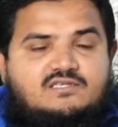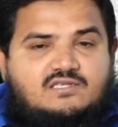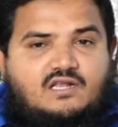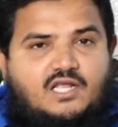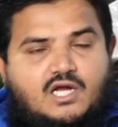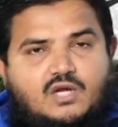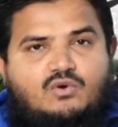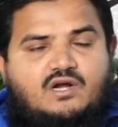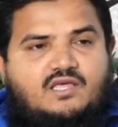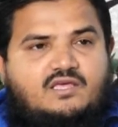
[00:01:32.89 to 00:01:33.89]
சில
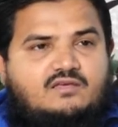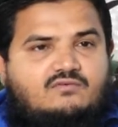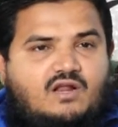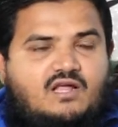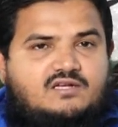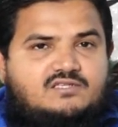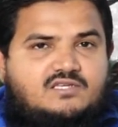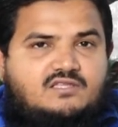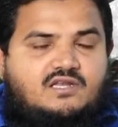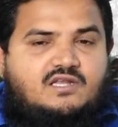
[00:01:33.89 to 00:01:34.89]
நிகழ்வுகளை வரலாற்று
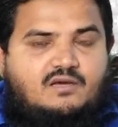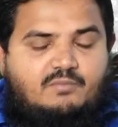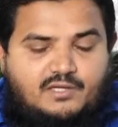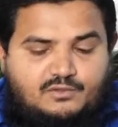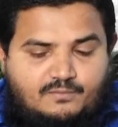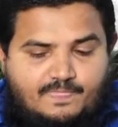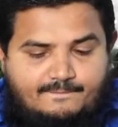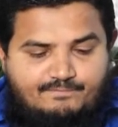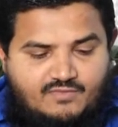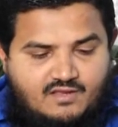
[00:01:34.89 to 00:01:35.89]
செய்திகளை நாம் பார்த்தோம்
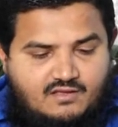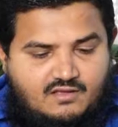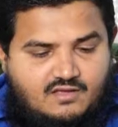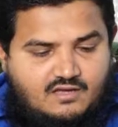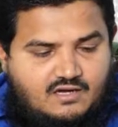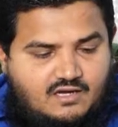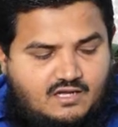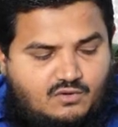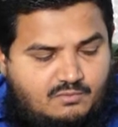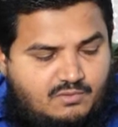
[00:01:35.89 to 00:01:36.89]

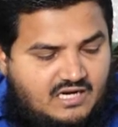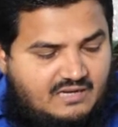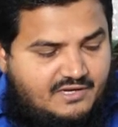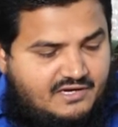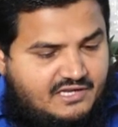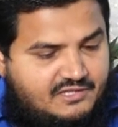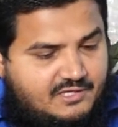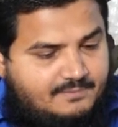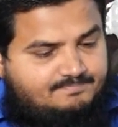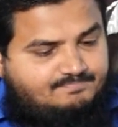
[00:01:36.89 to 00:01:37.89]
அல்லாஹு ரபுல் ஆலமின் இன்றைய
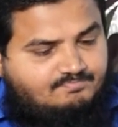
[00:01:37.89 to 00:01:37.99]
தினம்